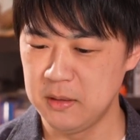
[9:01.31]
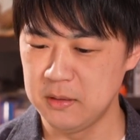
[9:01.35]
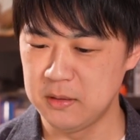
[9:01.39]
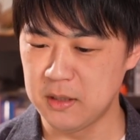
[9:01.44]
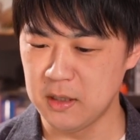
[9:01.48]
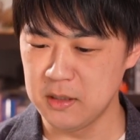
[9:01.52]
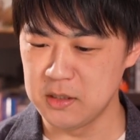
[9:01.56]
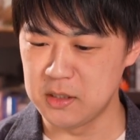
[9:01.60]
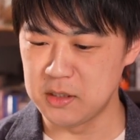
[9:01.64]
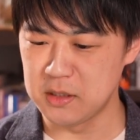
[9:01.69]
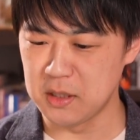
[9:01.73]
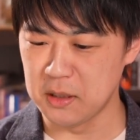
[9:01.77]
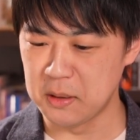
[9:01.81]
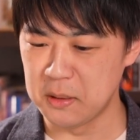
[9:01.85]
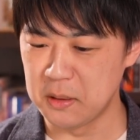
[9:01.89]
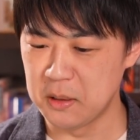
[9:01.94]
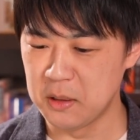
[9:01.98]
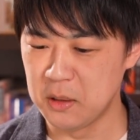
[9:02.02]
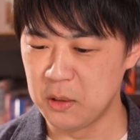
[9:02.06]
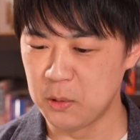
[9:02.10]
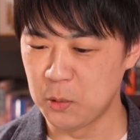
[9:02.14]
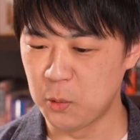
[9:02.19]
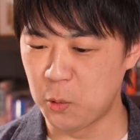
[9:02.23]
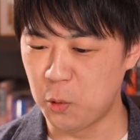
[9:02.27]
題して
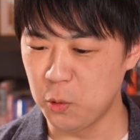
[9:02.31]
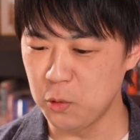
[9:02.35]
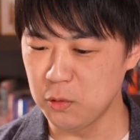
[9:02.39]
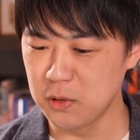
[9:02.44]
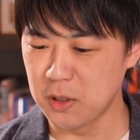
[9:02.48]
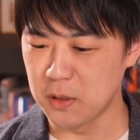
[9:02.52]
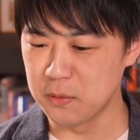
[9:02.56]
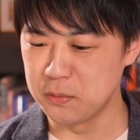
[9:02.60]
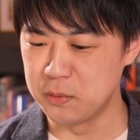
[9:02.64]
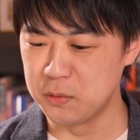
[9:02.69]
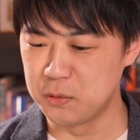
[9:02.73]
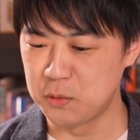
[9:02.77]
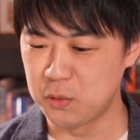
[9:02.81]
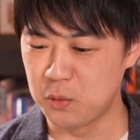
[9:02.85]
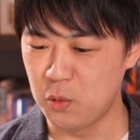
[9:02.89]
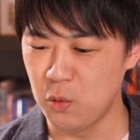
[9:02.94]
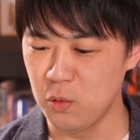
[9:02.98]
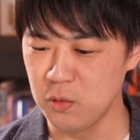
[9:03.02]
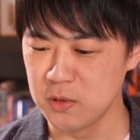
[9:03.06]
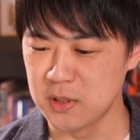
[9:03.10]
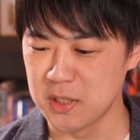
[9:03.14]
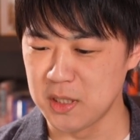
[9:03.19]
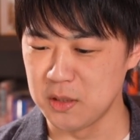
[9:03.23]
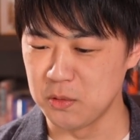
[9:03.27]
コロナ復
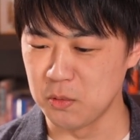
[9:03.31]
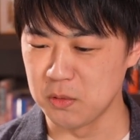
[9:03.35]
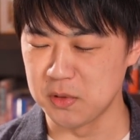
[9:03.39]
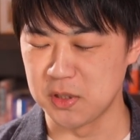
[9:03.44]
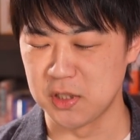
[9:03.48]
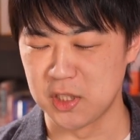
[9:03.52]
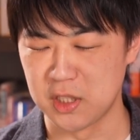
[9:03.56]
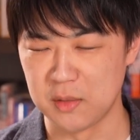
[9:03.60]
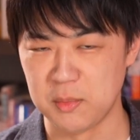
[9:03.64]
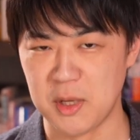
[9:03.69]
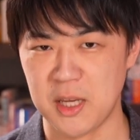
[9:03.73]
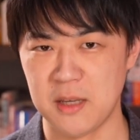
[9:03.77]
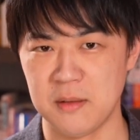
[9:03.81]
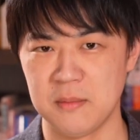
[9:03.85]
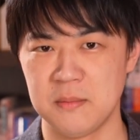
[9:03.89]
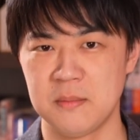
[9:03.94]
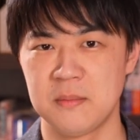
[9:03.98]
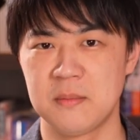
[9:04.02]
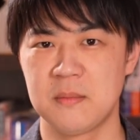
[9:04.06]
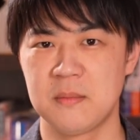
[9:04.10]
興税の勧め